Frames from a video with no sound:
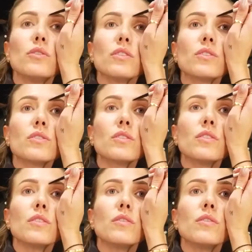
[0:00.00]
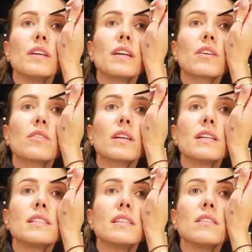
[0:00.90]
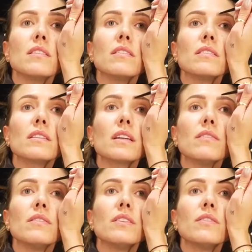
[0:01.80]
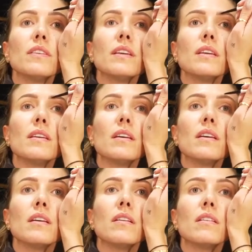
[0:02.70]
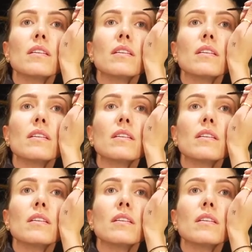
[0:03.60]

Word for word: temps, je viens retracer très vite fait. Euh,